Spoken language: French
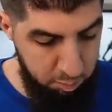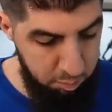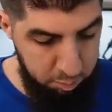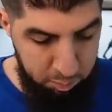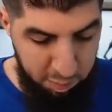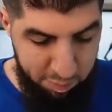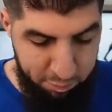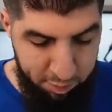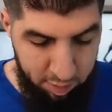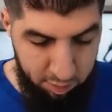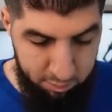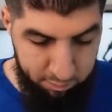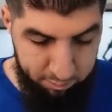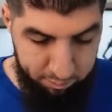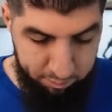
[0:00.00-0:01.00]
Parfait.
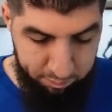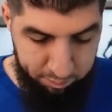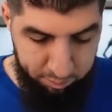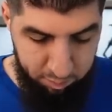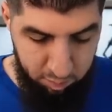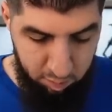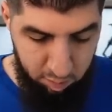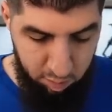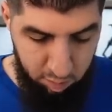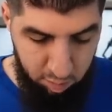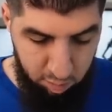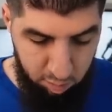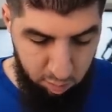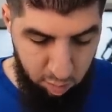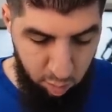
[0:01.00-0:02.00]

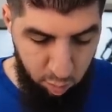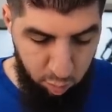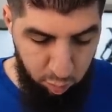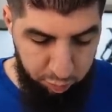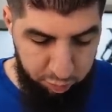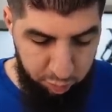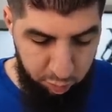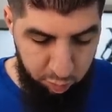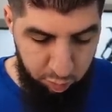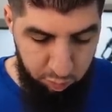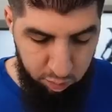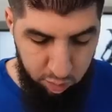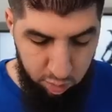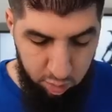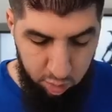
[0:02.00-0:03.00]
Donc là, on continue
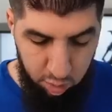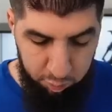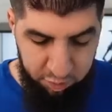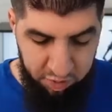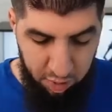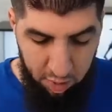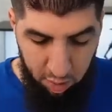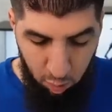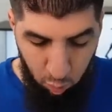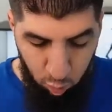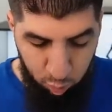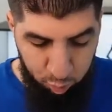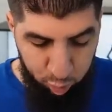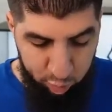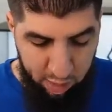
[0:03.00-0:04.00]
comme ça.
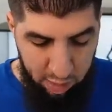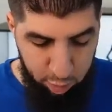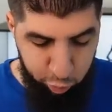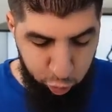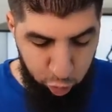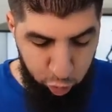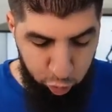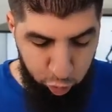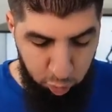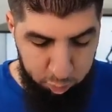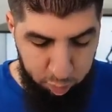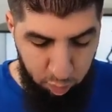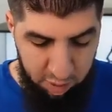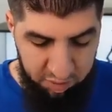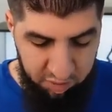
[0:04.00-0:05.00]
On monte la jauge
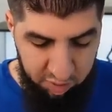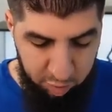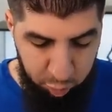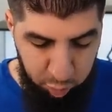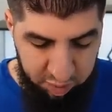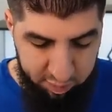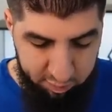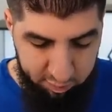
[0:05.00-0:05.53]
pour la C18.